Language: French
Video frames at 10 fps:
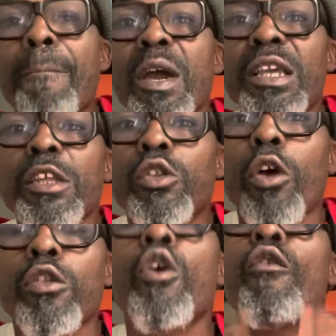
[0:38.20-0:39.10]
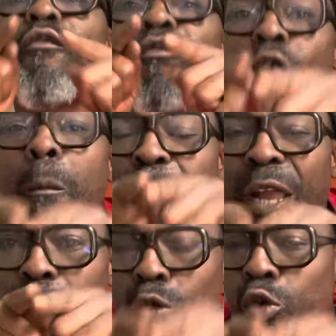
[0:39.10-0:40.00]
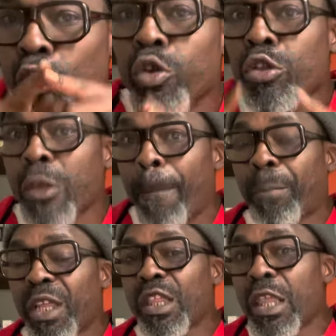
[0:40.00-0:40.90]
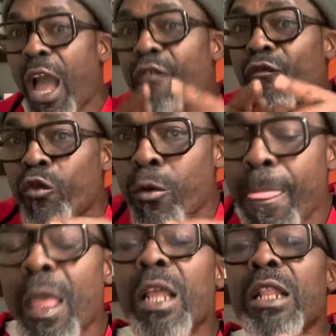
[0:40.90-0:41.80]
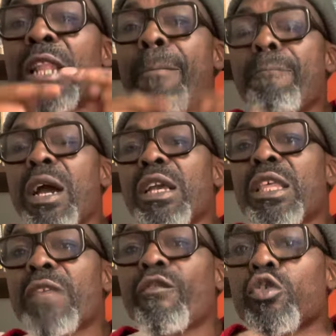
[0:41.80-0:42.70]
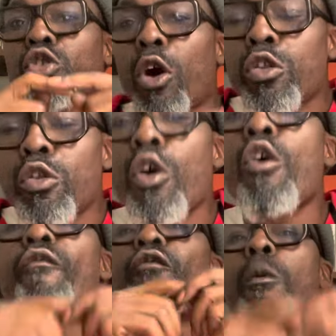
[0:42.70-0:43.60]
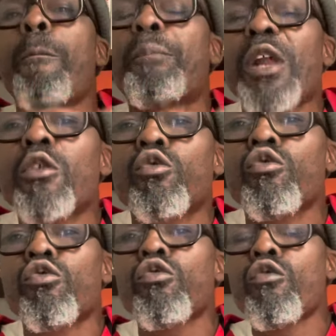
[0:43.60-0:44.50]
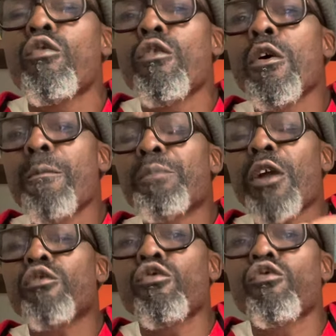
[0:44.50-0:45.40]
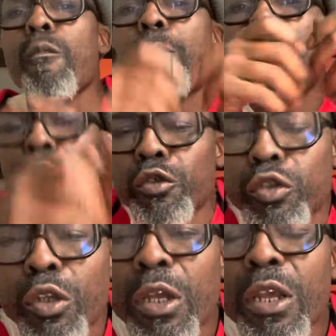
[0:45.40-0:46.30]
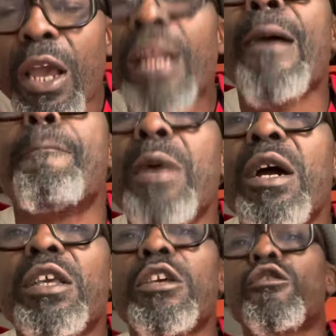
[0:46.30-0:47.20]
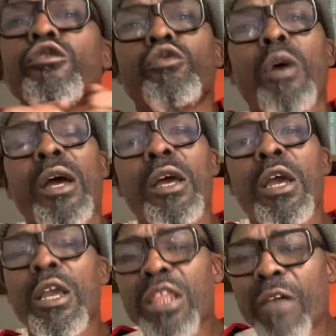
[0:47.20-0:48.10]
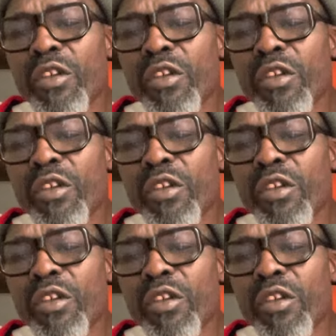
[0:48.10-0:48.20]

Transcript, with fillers: main qui donne vous prend toujours. Je, je précise à vous. La main qui vous donne vous prend toujours. Prend toujours plus à la main qui reçoit. Ça veut